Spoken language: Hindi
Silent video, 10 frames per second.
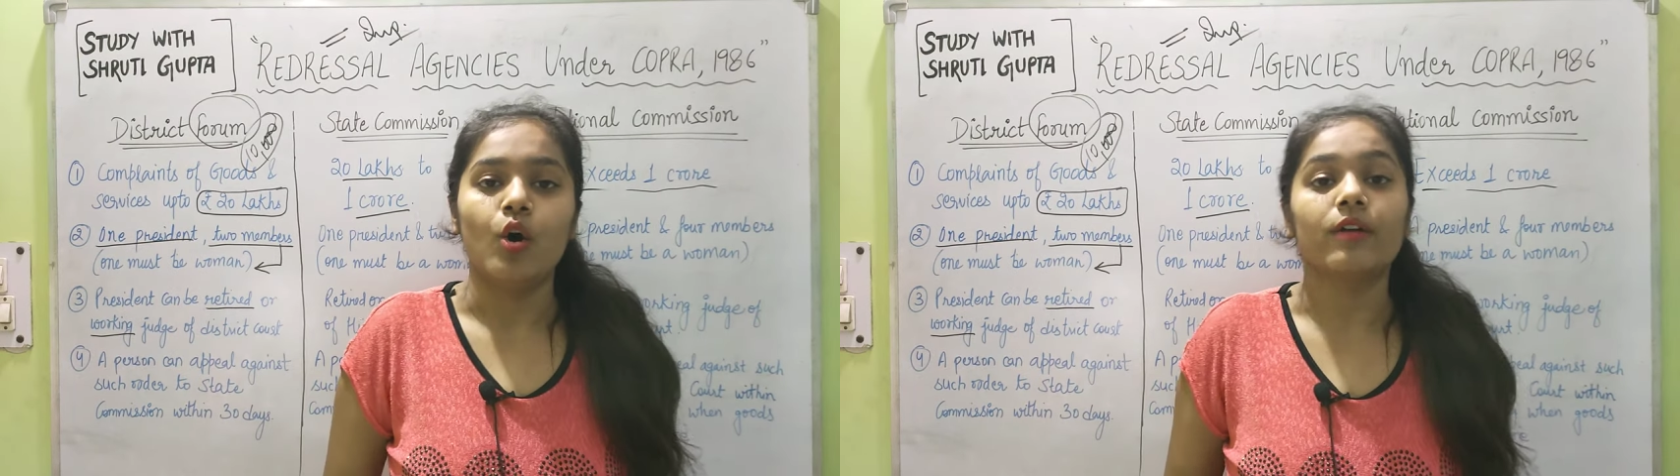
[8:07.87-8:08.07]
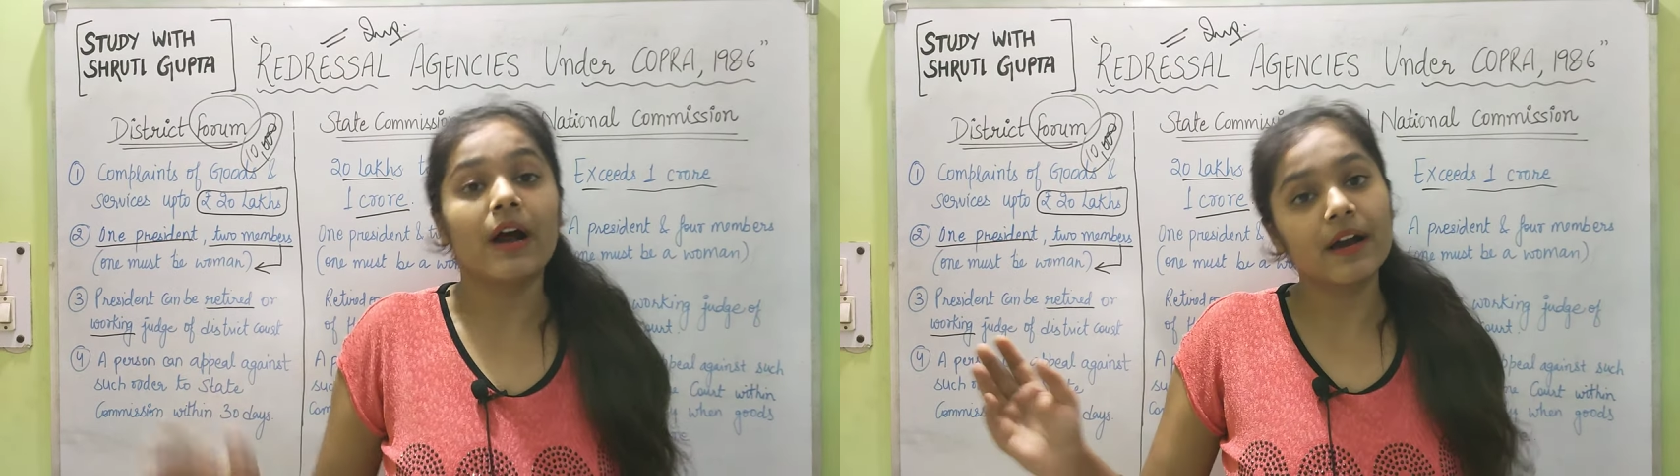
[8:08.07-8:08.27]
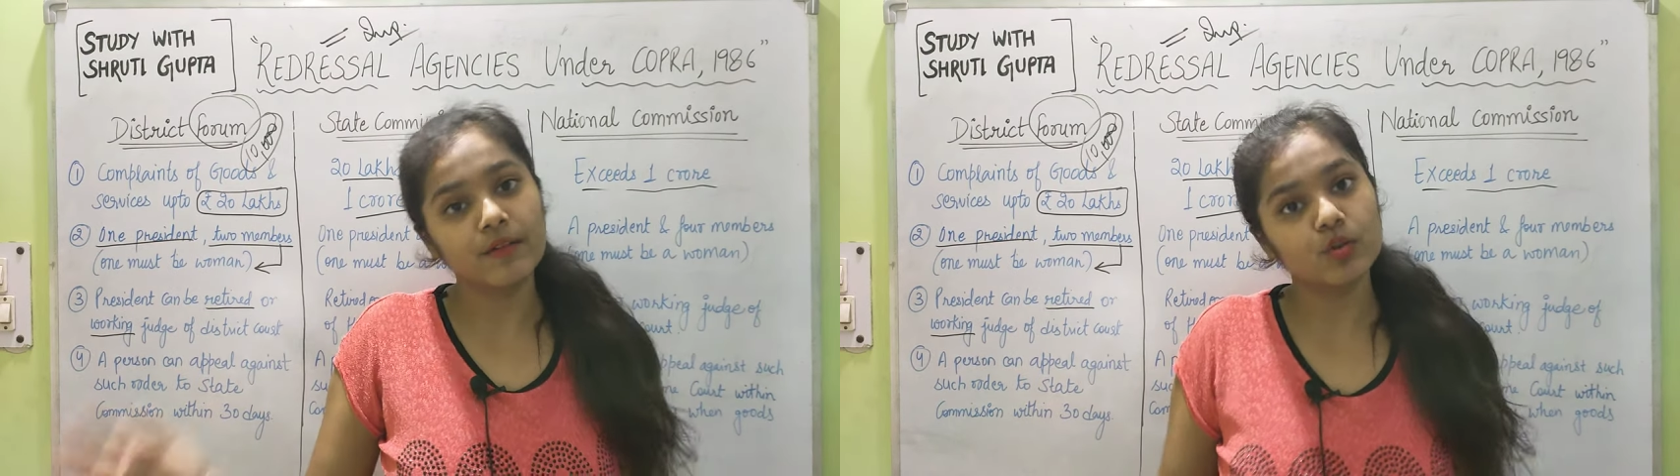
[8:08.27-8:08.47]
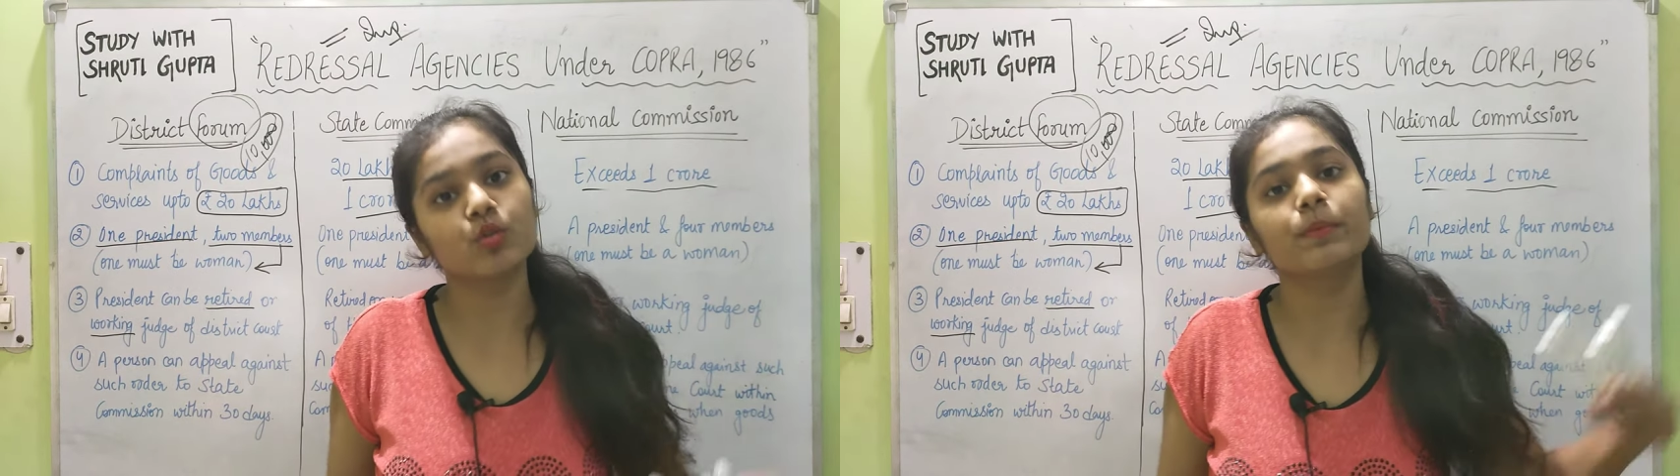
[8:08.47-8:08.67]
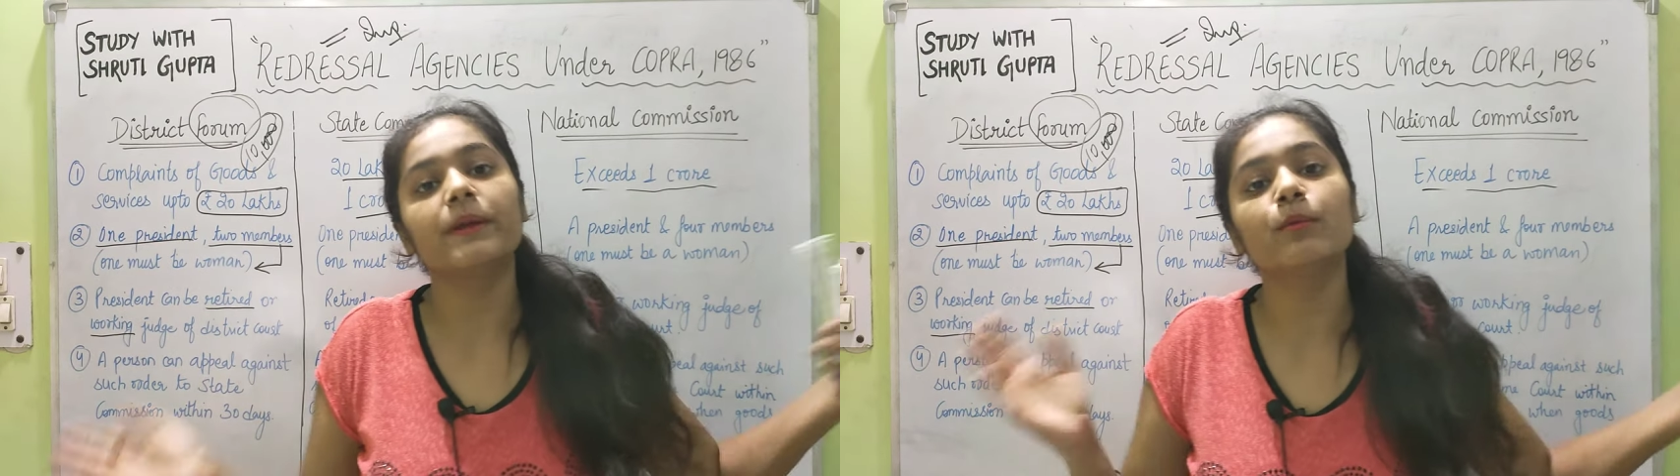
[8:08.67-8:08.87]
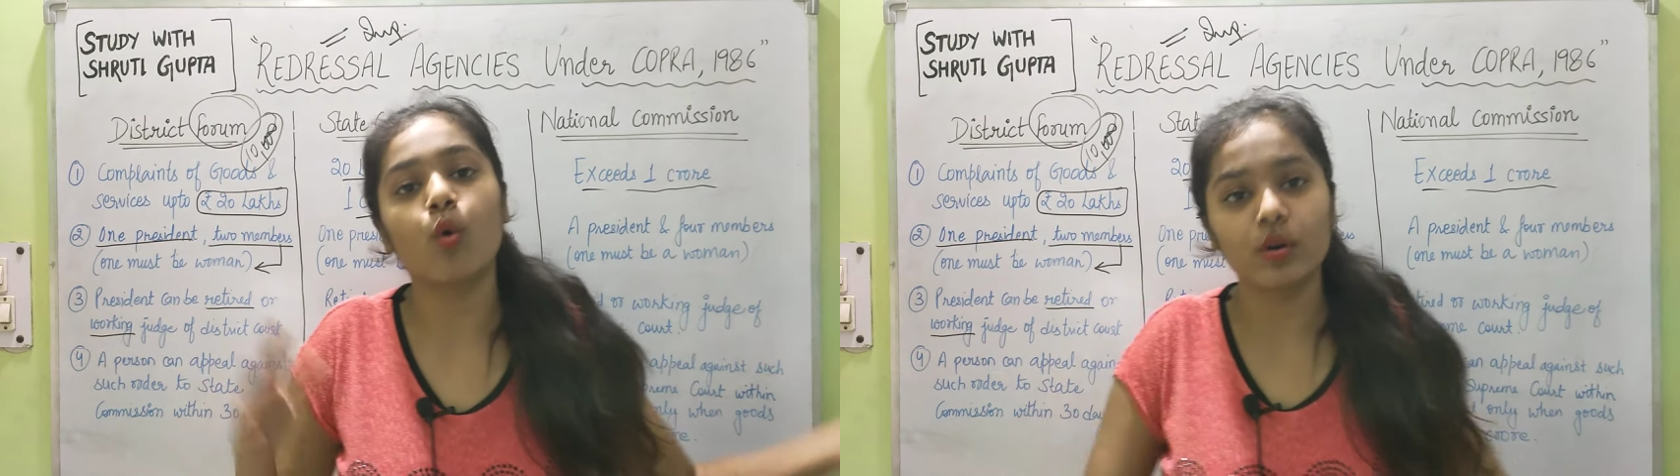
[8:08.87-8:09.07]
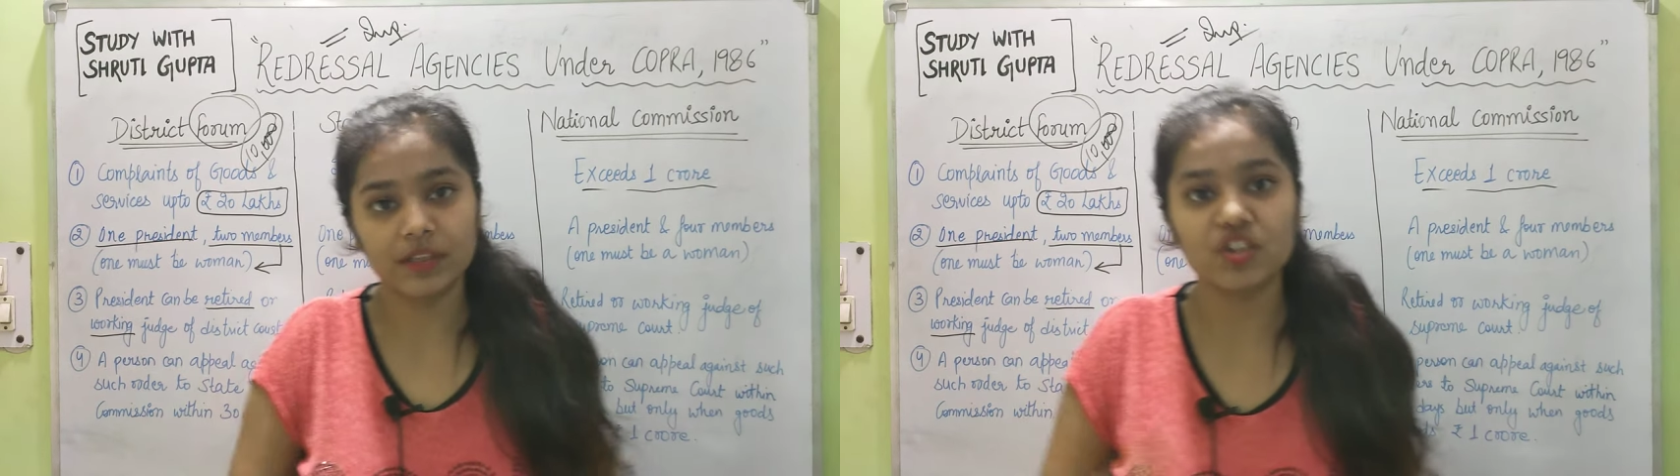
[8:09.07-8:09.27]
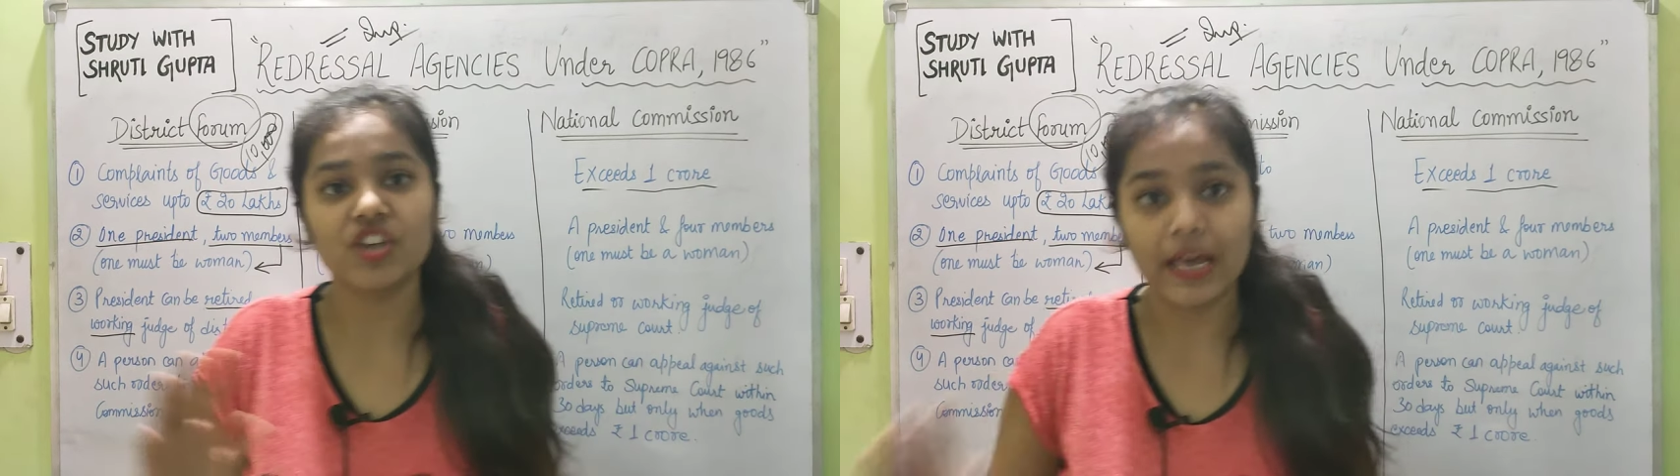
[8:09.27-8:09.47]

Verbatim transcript: और अगर वो सुप्रीम कोर्ट तक